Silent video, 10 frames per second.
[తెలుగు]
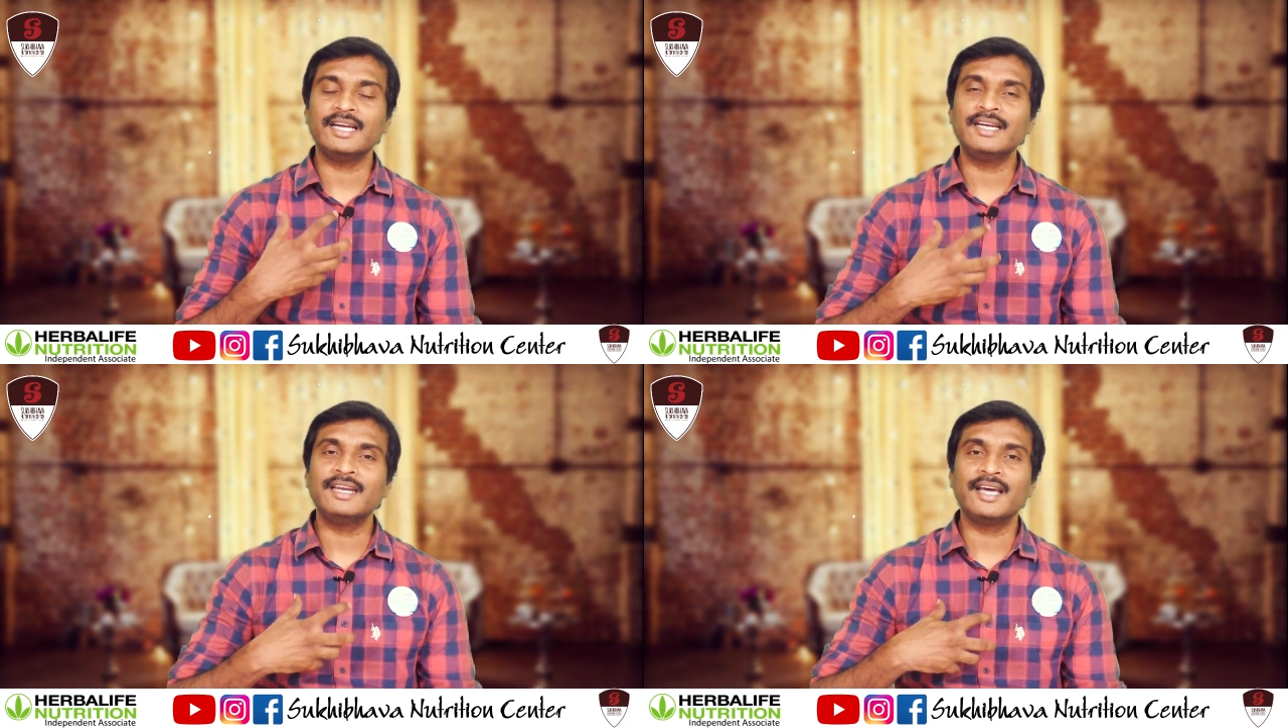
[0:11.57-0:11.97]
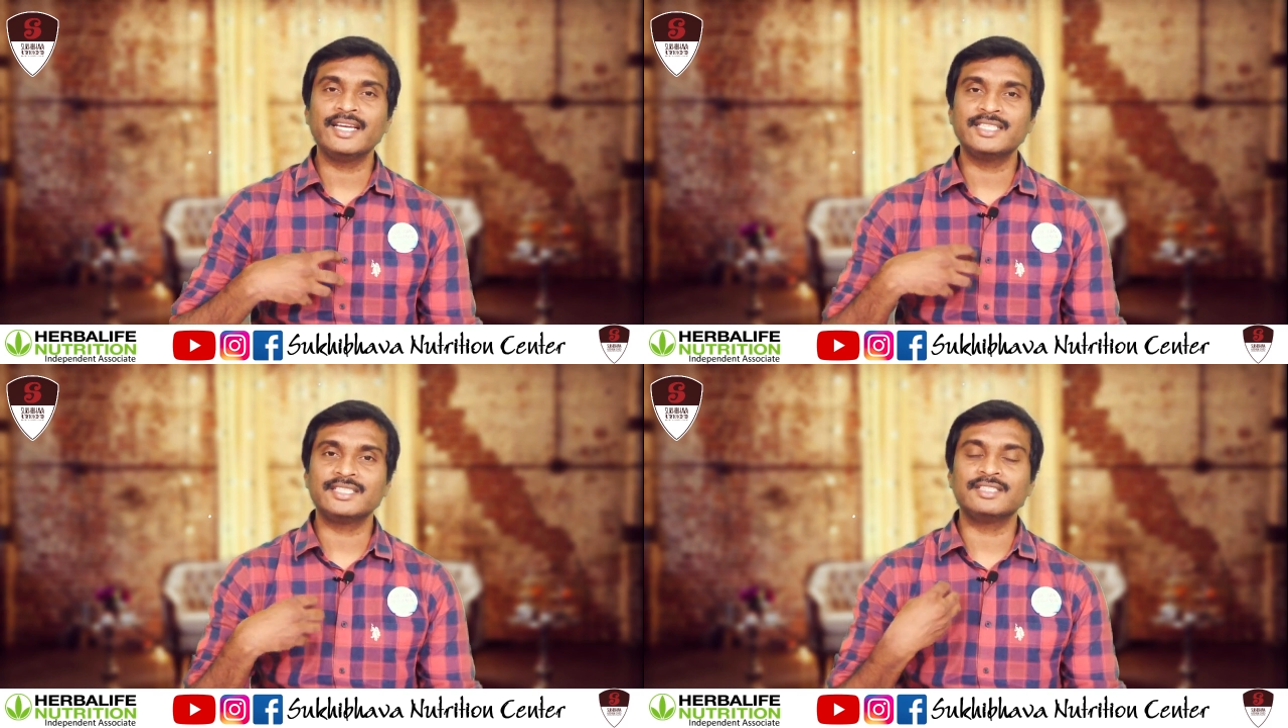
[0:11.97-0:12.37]

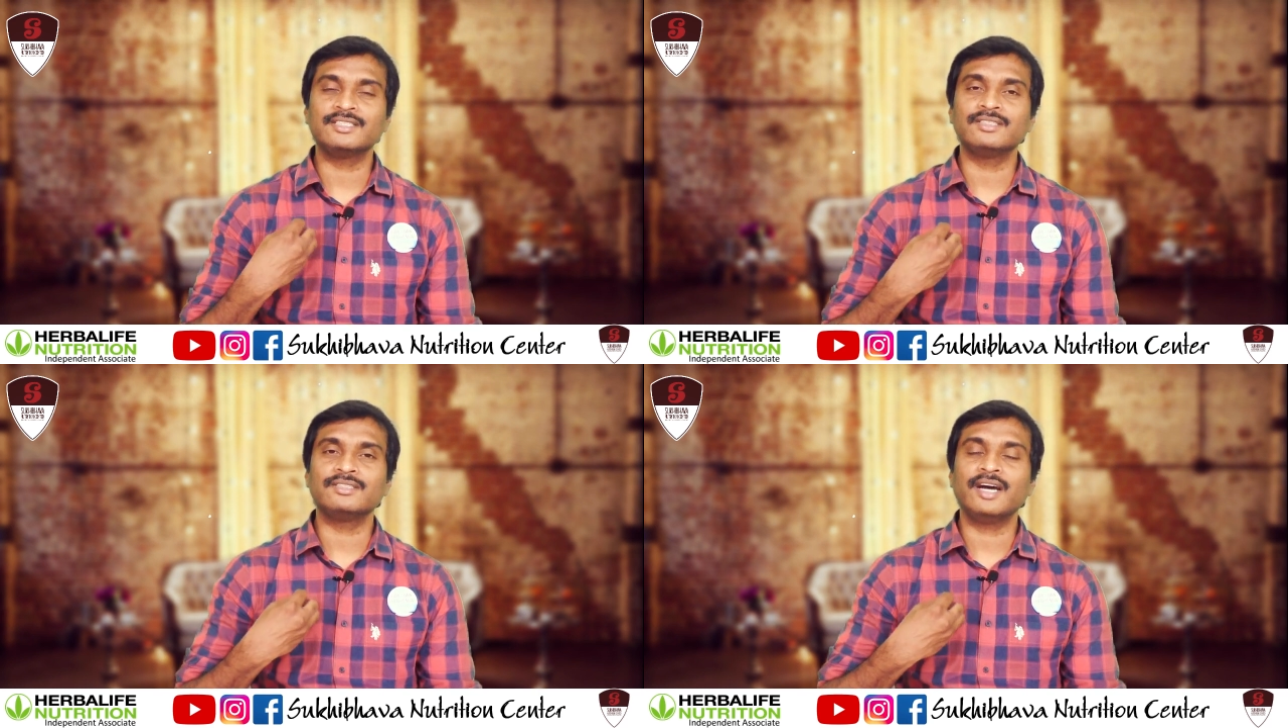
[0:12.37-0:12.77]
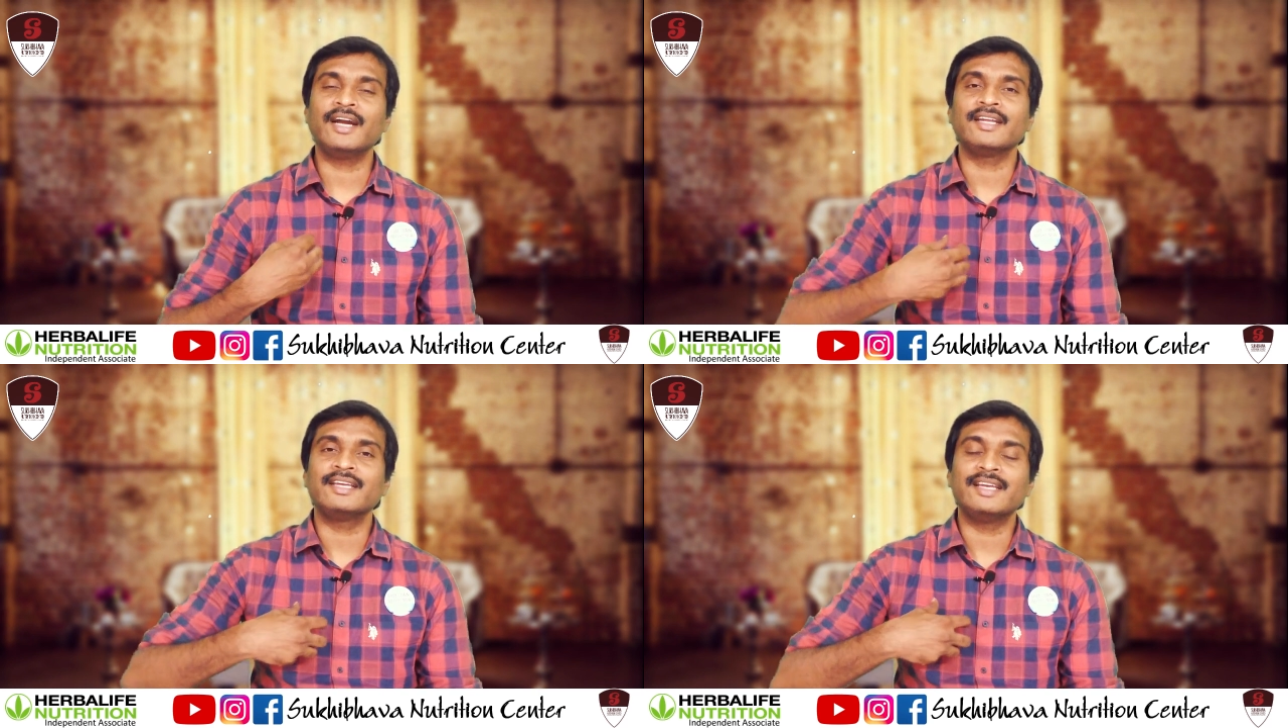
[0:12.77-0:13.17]
ఇండైజన్
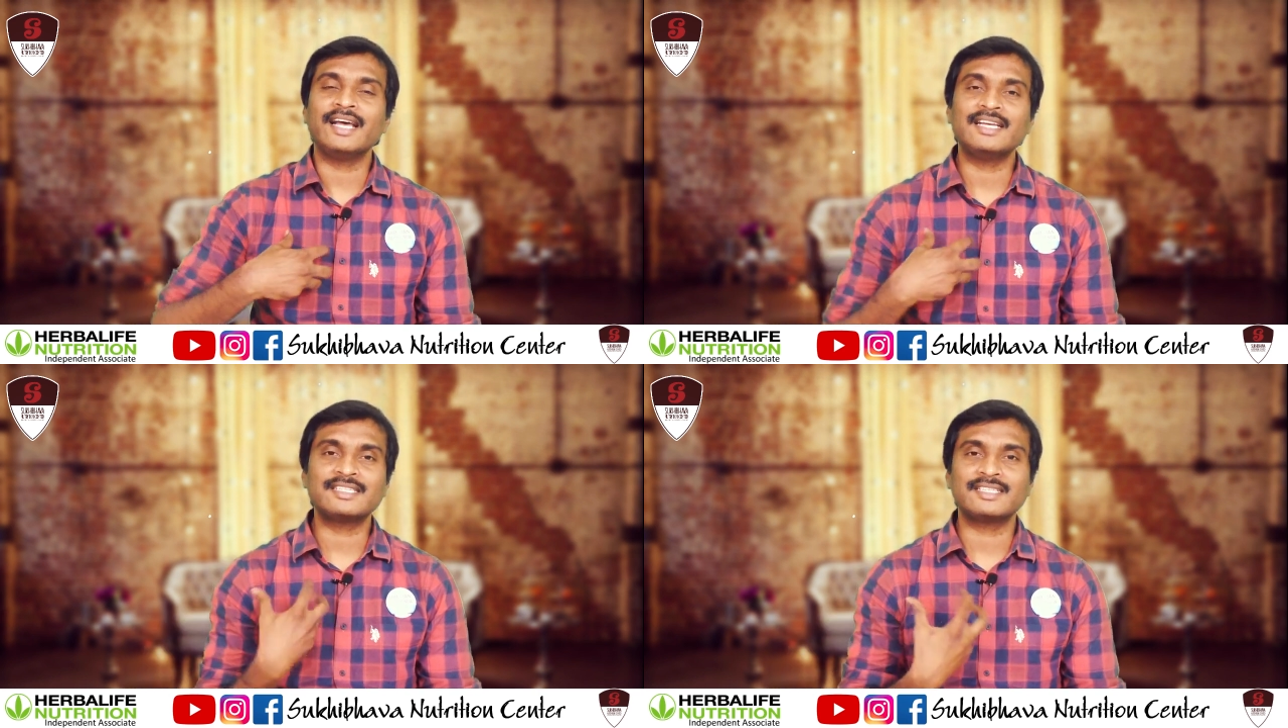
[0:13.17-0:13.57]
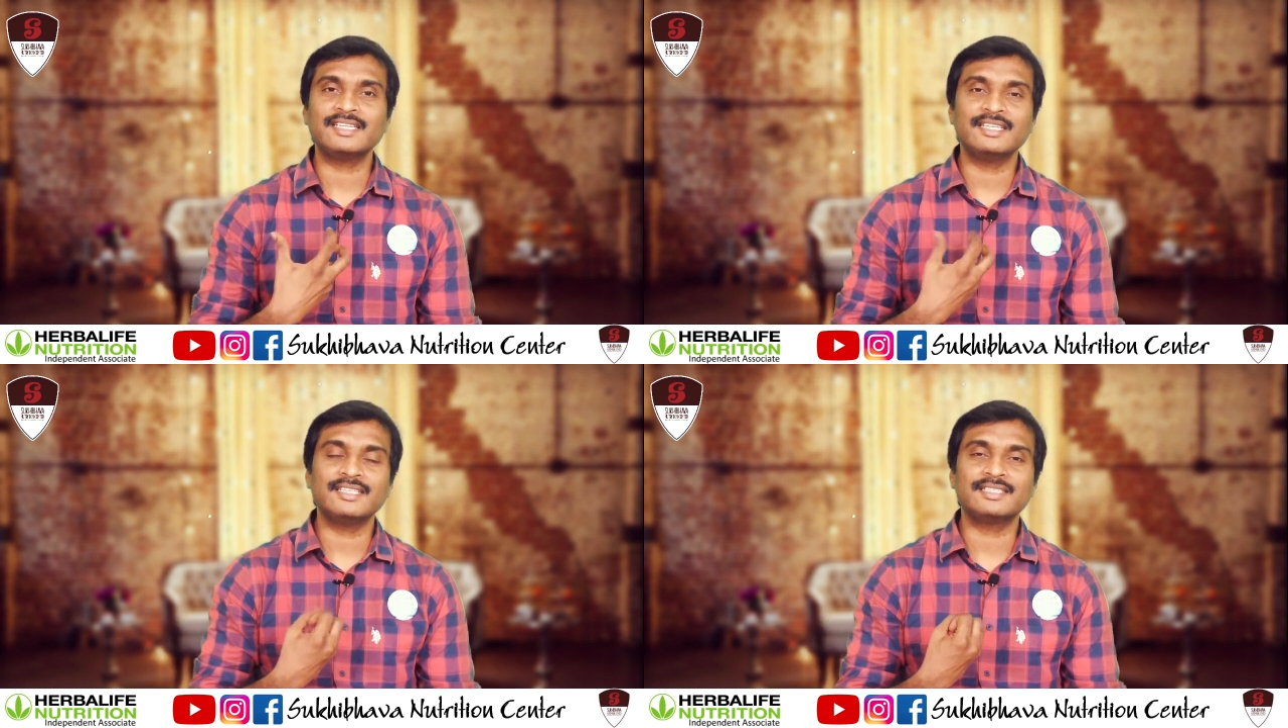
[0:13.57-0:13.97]
అండ్
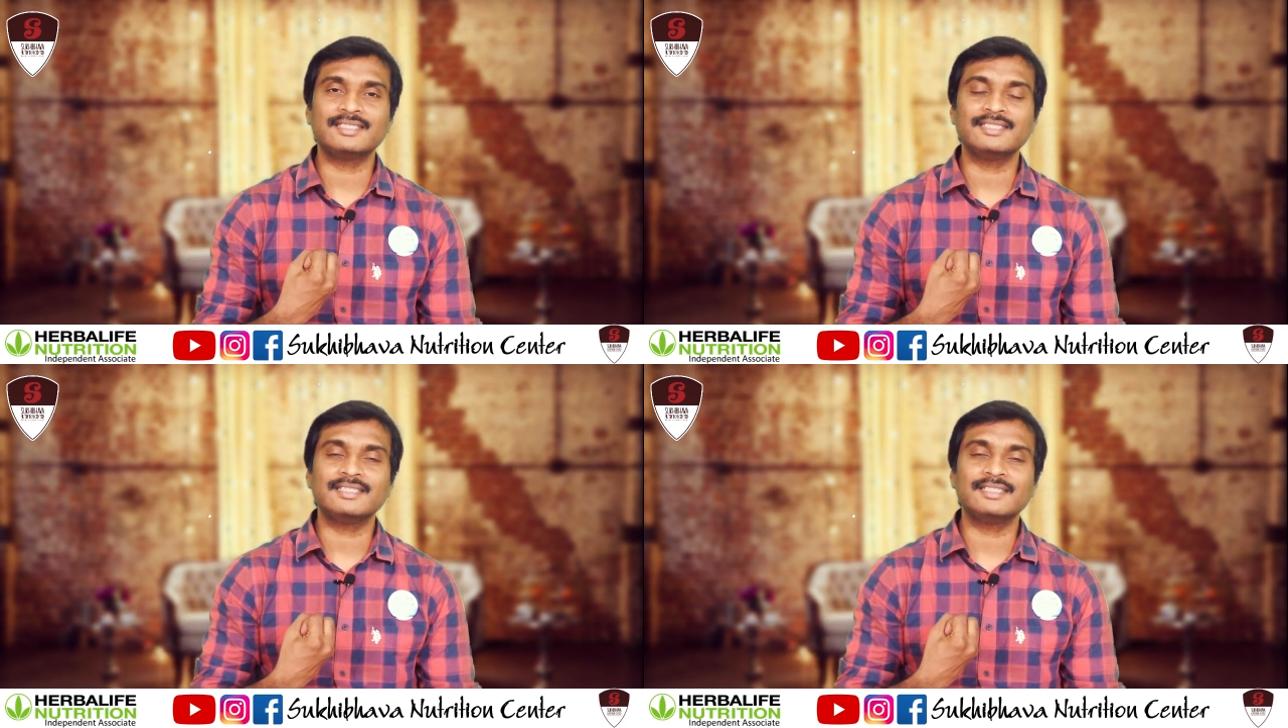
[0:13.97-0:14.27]
గ్యాస్ట్రైటిస్